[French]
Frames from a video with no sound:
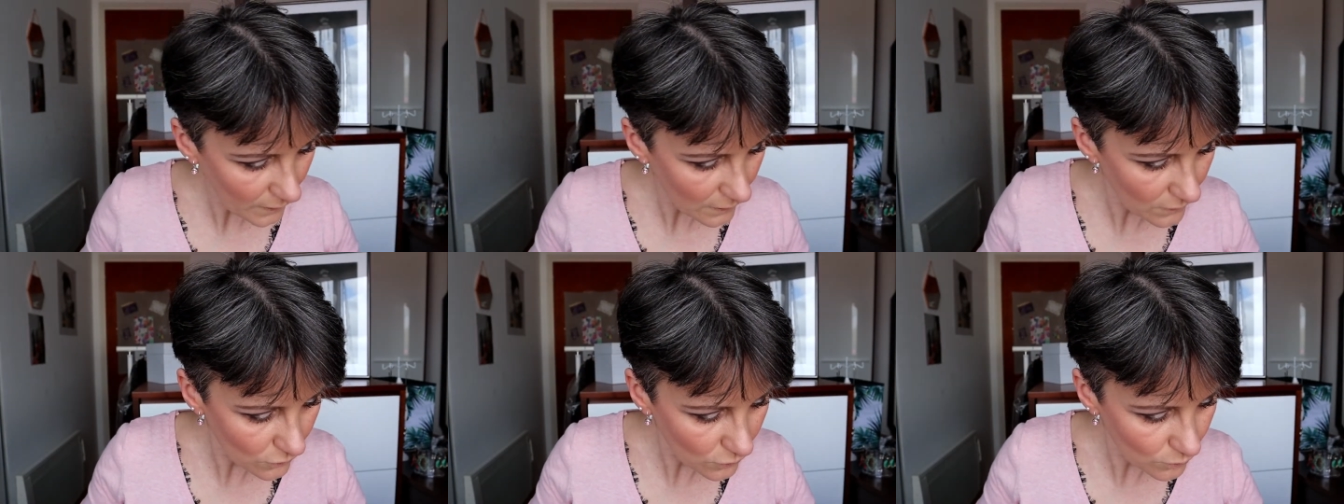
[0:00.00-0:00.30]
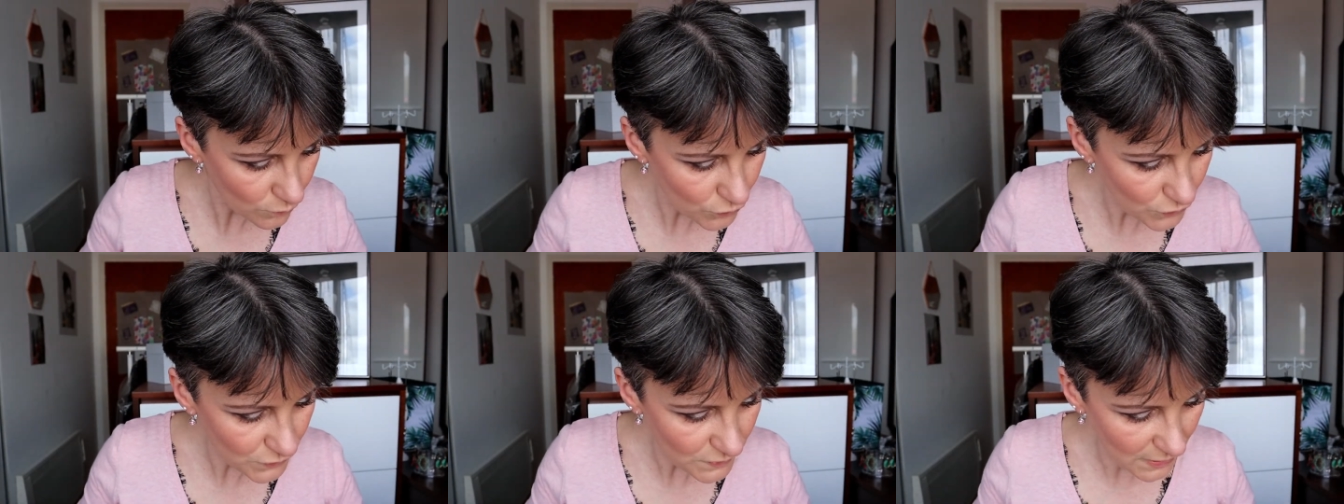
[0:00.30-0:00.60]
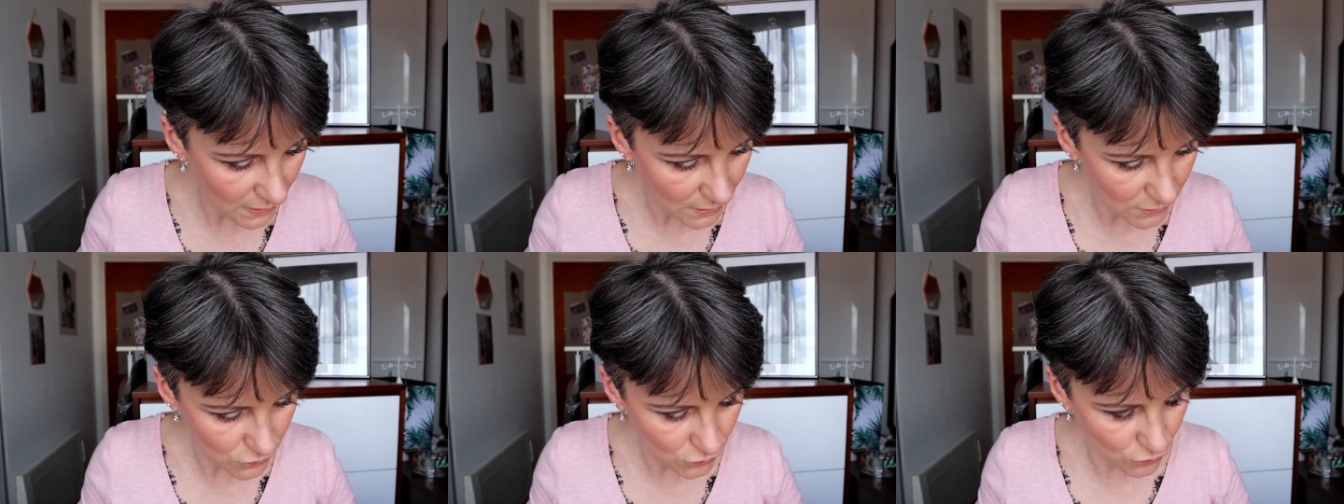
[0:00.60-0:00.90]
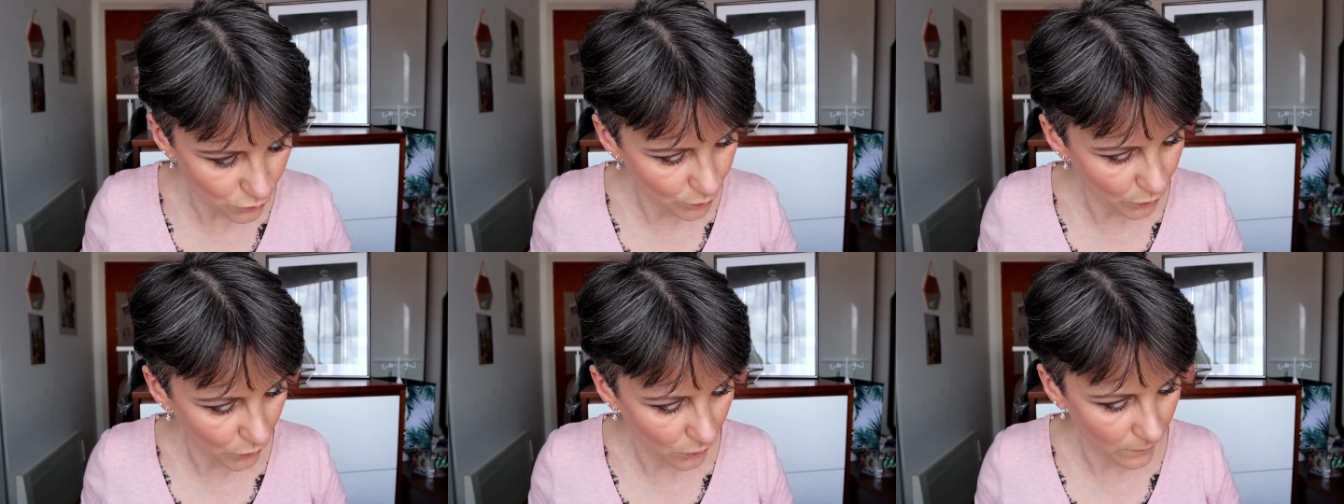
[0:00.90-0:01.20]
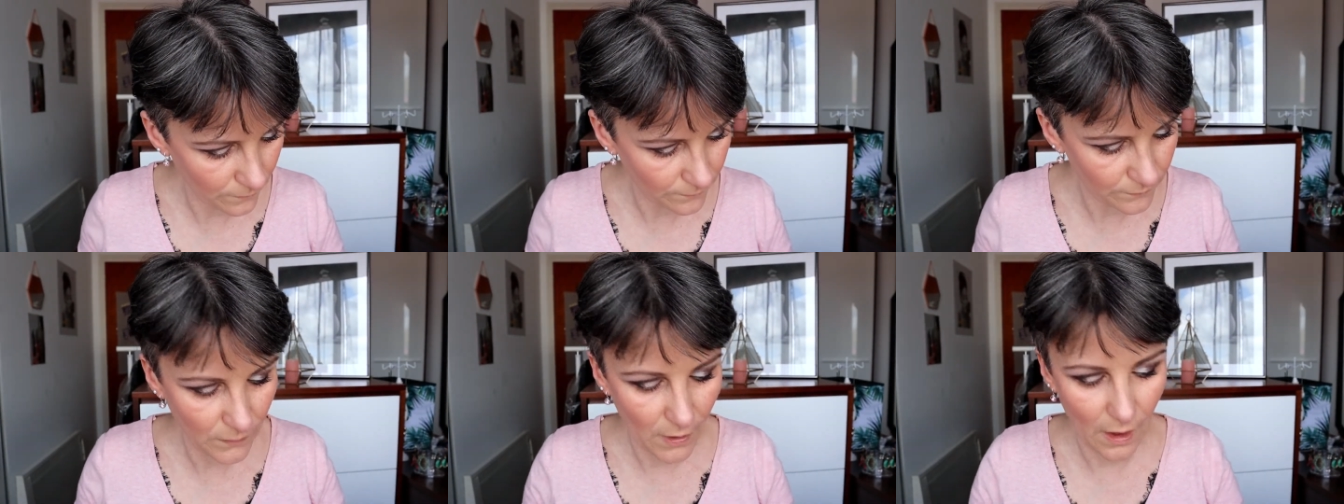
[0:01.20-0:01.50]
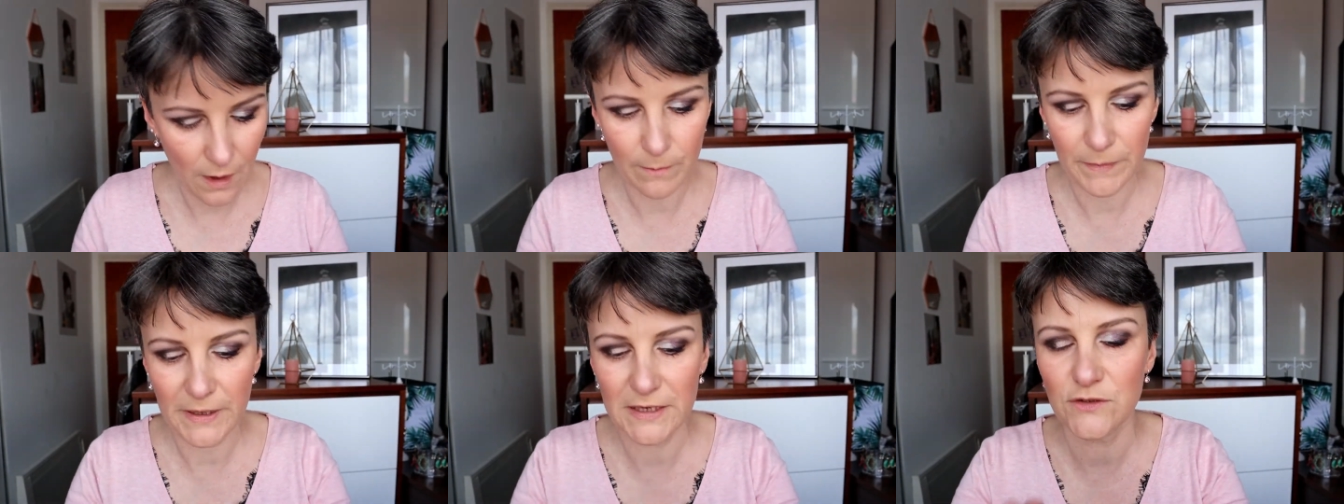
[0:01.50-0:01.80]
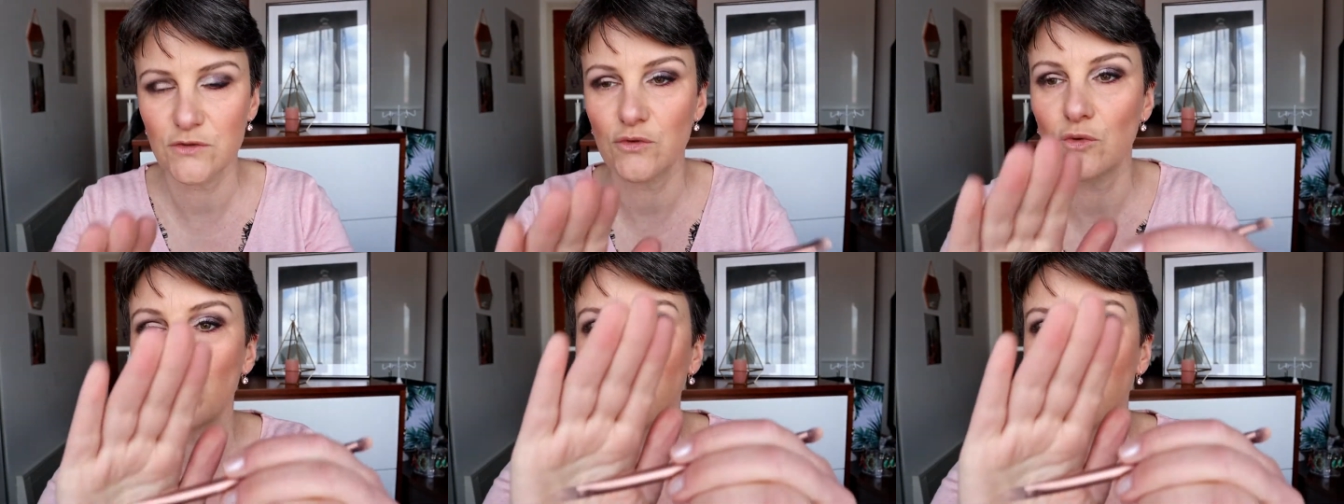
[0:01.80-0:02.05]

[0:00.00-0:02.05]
Donc pour ça, je prends un pinceau